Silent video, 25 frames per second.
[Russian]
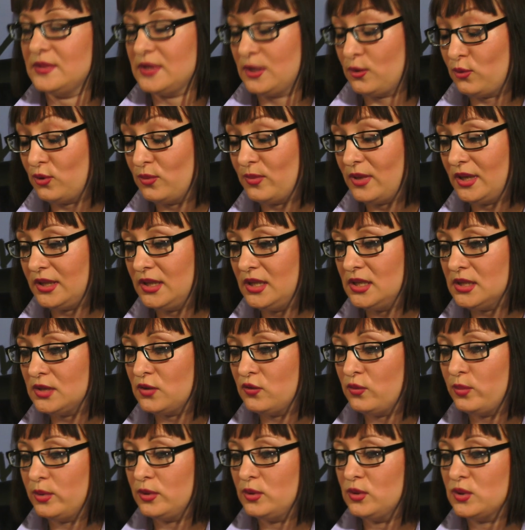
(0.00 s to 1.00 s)
закон
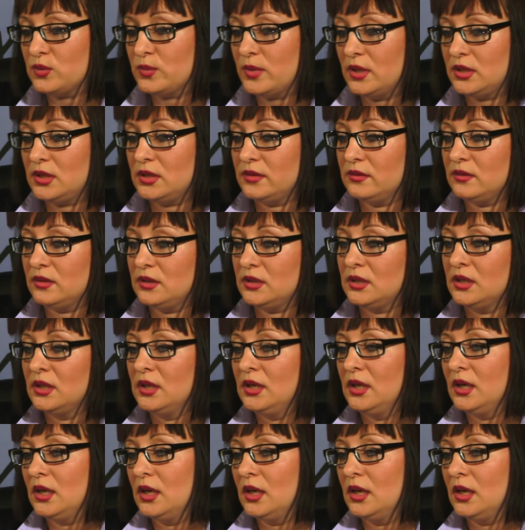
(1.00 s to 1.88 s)
Магнитского предусматривает